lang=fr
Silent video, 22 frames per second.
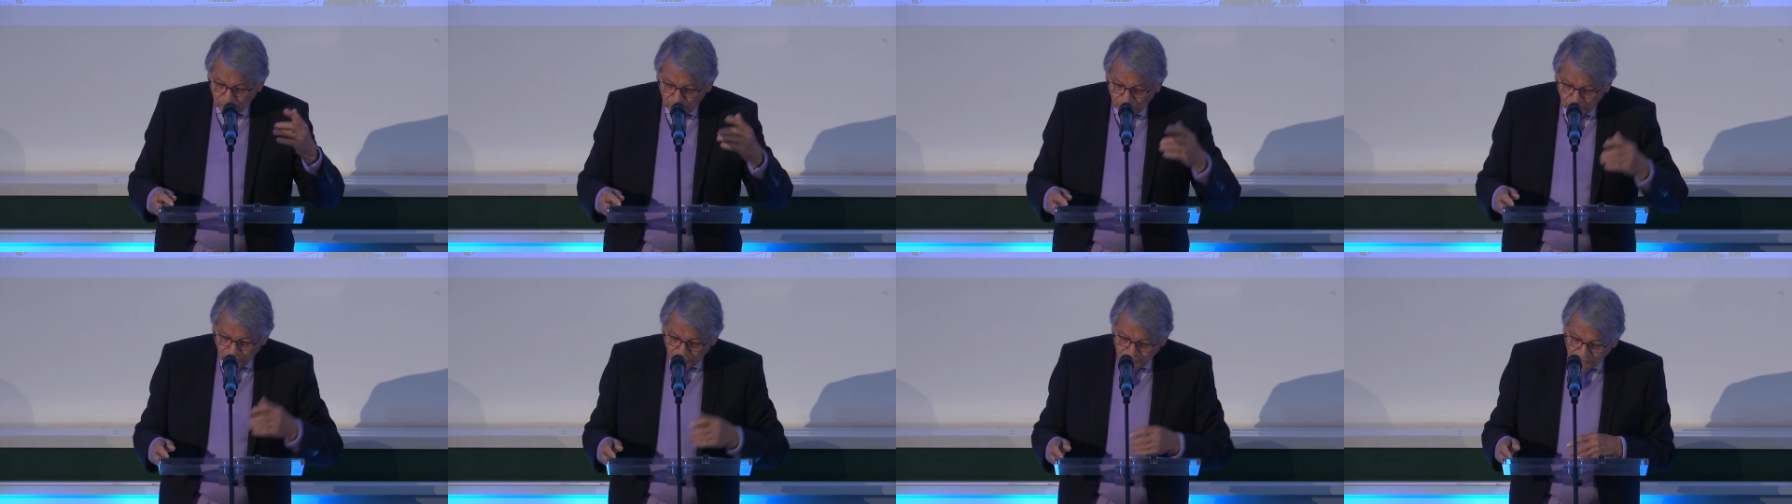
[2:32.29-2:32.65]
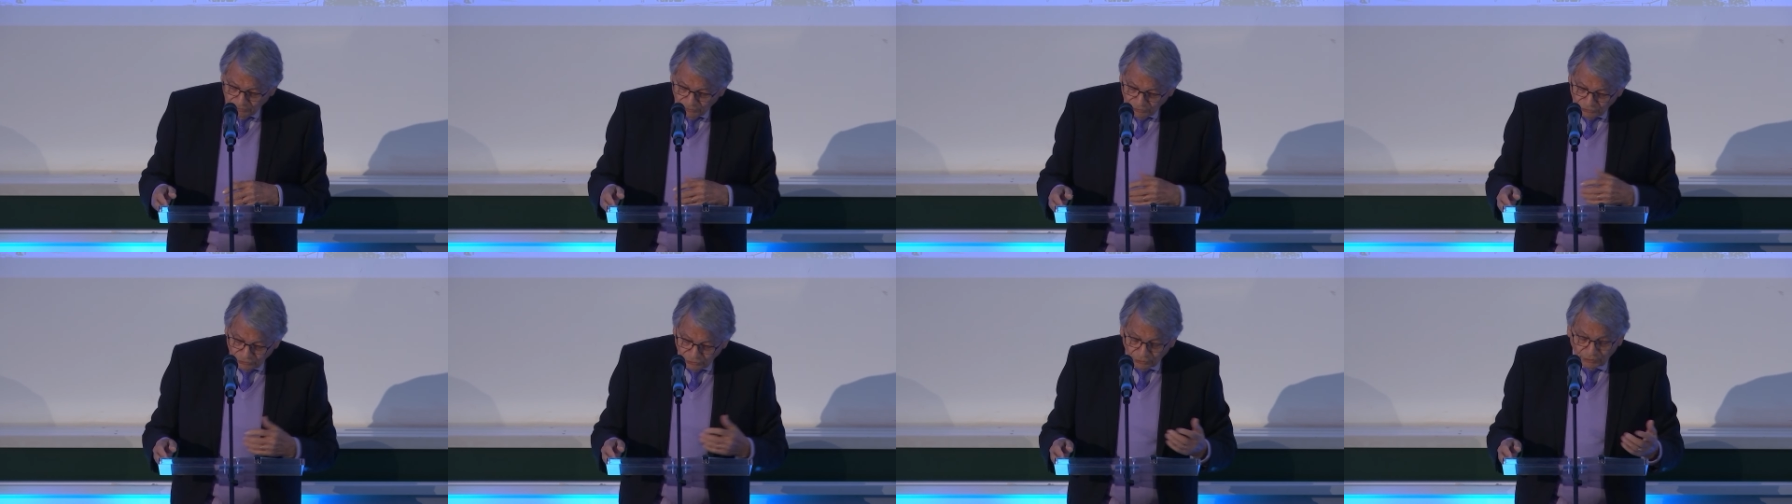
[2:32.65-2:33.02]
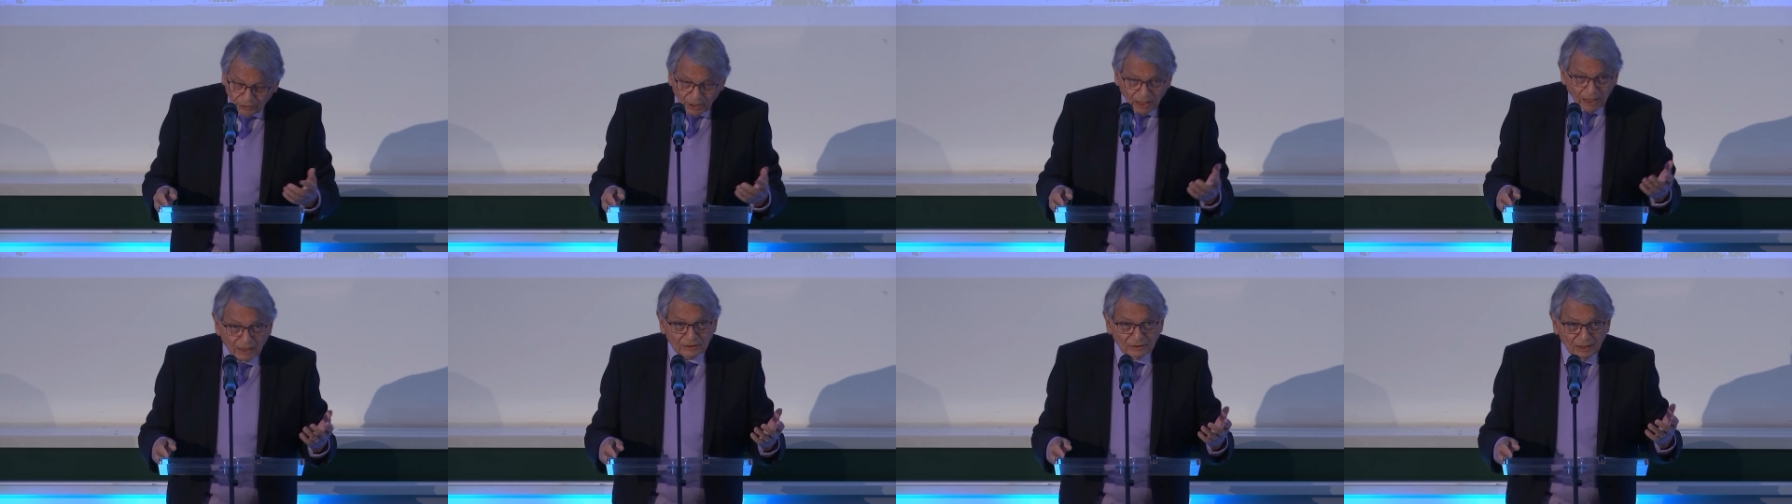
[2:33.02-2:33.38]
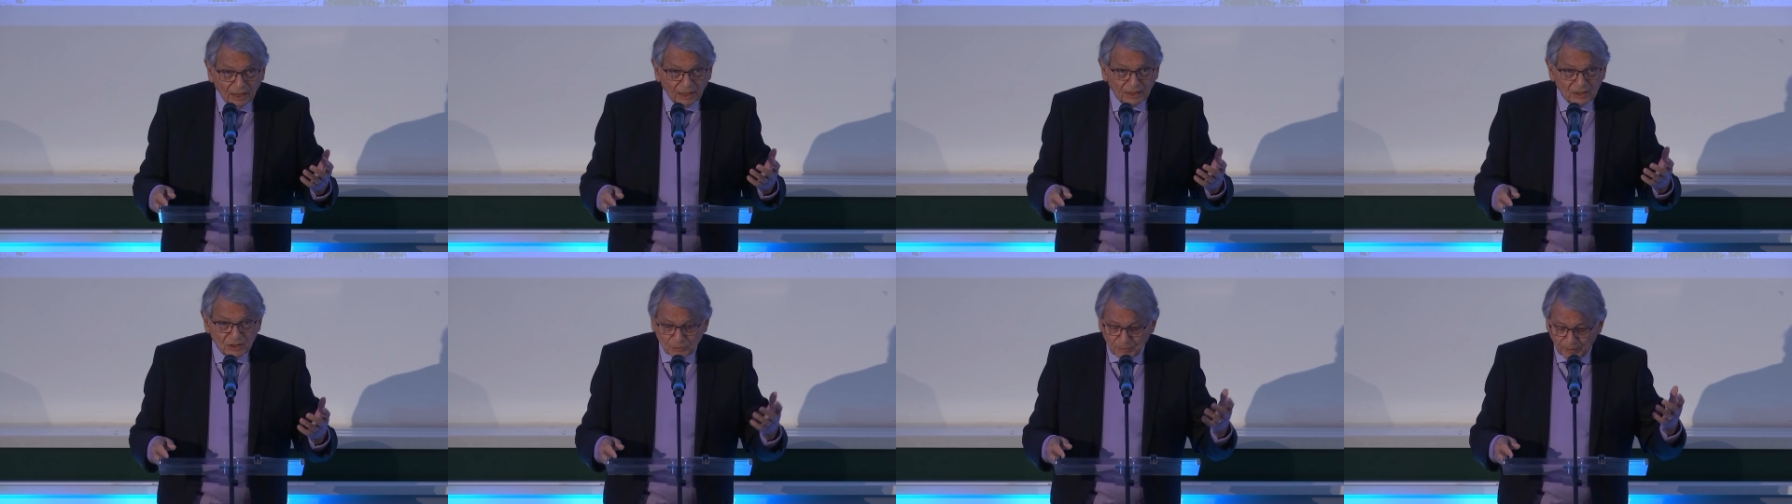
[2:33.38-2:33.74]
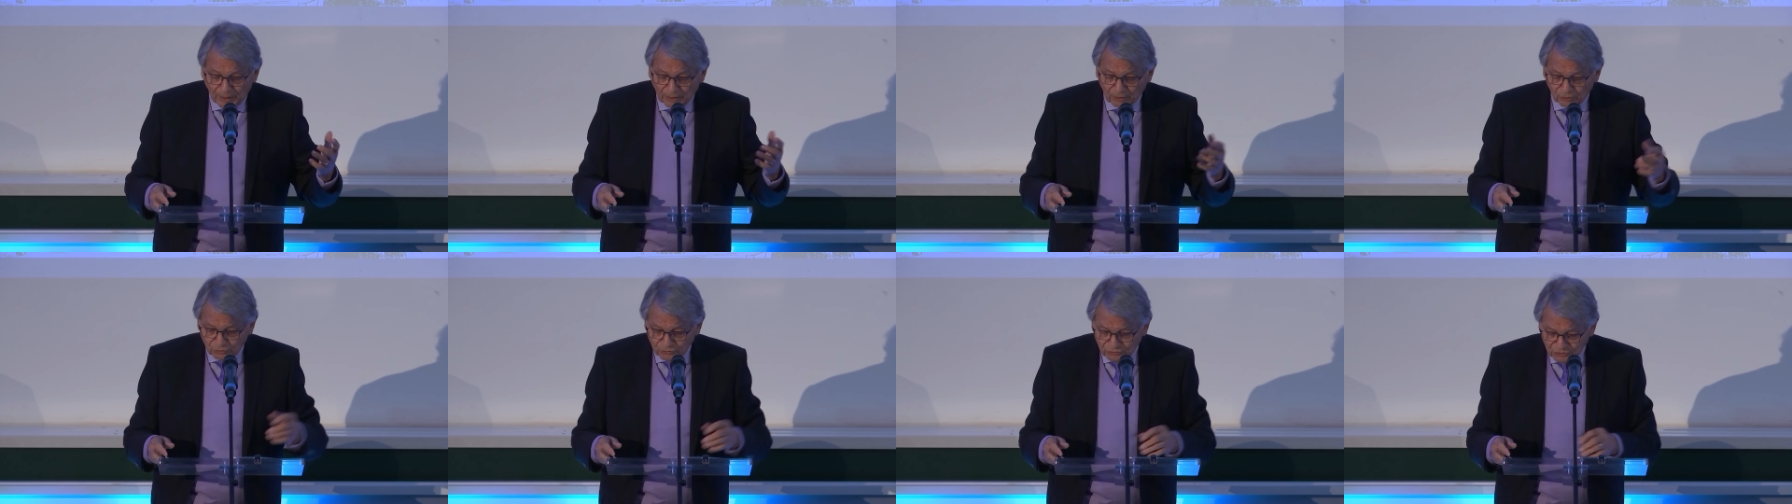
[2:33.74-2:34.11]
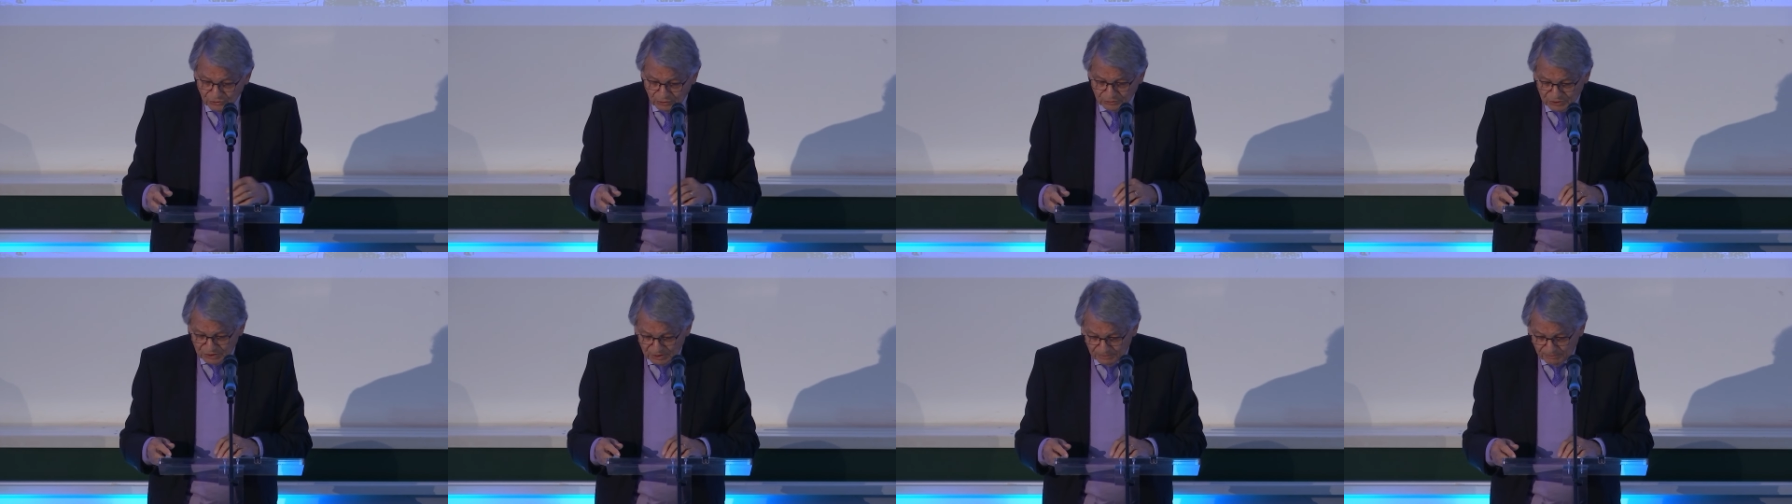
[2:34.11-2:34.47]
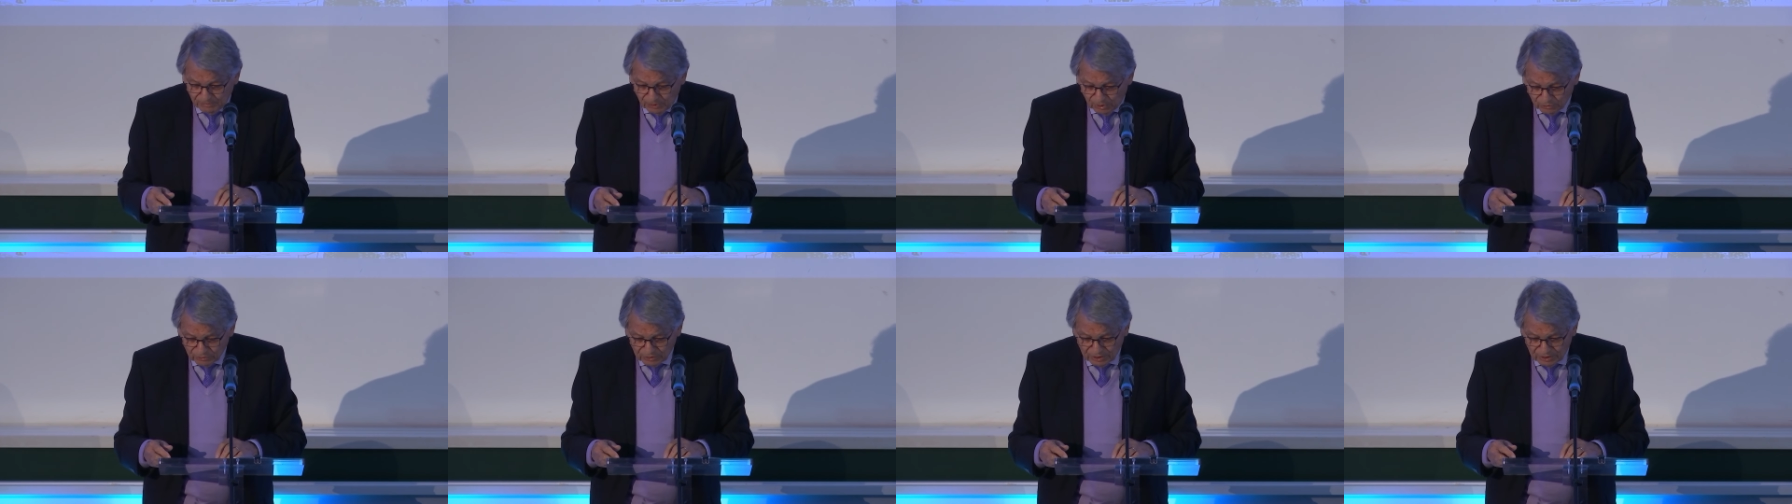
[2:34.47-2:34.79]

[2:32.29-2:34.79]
l'homme se caractérise par le sentiment